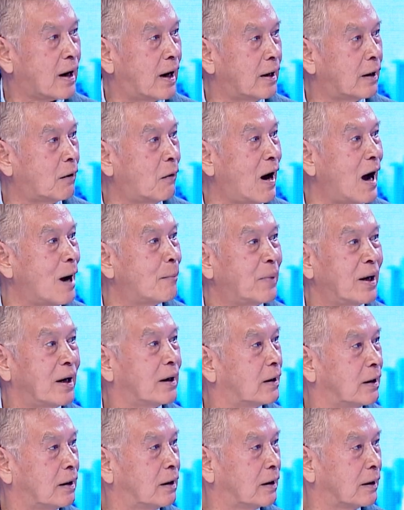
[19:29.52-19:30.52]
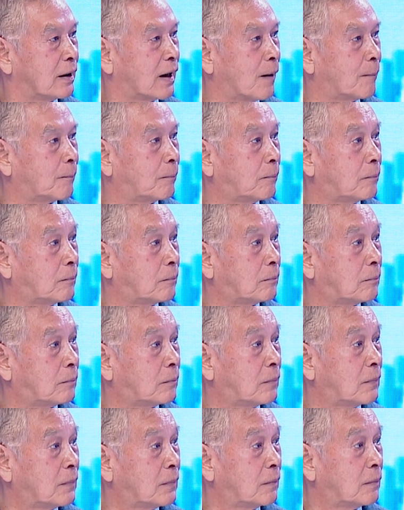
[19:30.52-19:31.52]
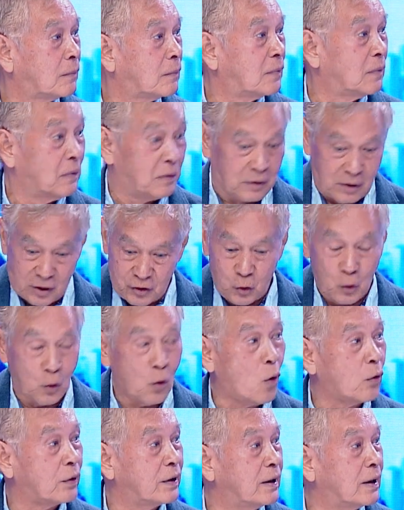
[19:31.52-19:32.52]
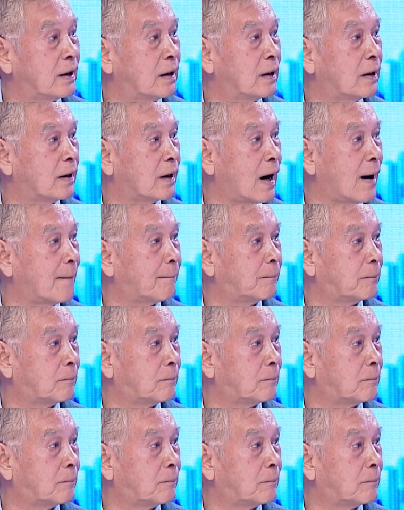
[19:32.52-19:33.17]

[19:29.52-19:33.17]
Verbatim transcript: ไขก็ห้ามไม่ให้กินเลยครับ หยุด หยุดหกเดือนเลยครับ